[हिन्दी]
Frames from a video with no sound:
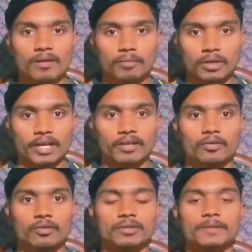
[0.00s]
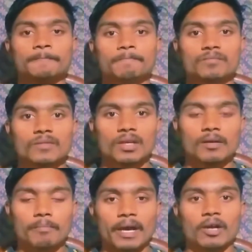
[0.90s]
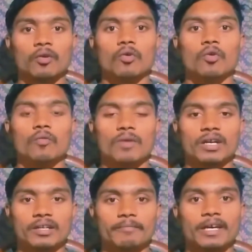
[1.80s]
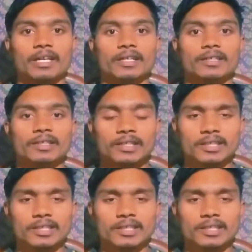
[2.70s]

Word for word: पोटैटोज़ मैंगो वाटरमेलन